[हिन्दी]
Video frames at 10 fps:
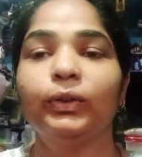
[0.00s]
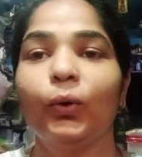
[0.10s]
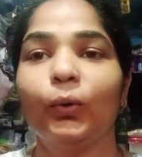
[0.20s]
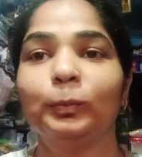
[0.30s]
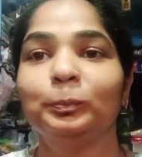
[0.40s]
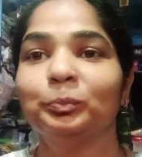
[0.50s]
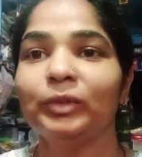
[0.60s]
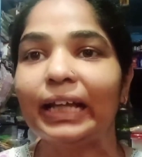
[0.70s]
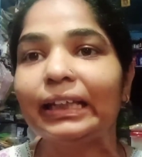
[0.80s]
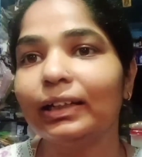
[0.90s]
तो
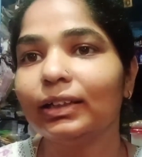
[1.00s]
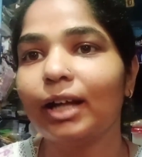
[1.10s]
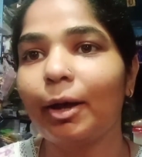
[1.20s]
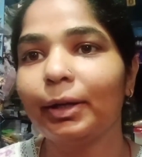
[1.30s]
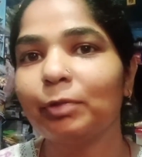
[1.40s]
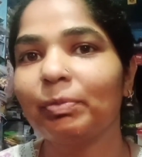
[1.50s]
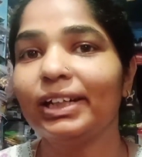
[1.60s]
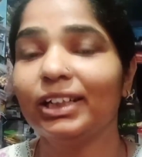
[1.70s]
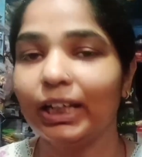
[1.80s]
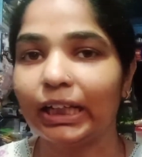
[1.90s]
लती का द डाइट एंड
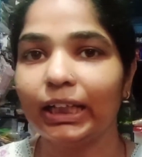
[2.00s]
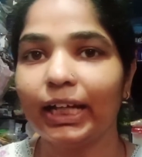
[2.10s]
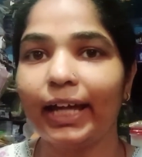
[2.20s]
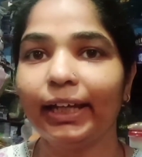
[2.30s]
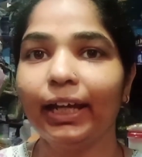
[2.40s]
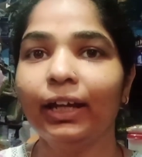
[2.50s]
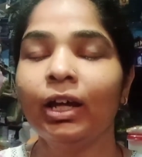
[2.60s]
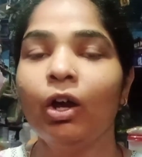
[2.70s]
बाइट करके दिखाएंगे